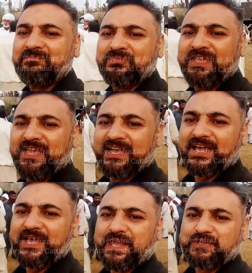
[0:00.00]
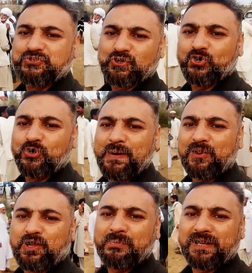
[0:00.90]
है कि जो
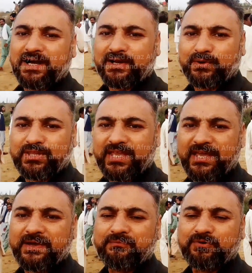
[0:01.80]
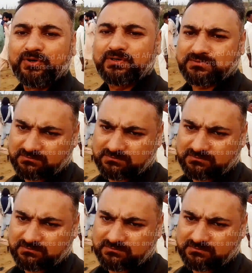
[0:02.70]
बैलों के मालकान होते हैं वो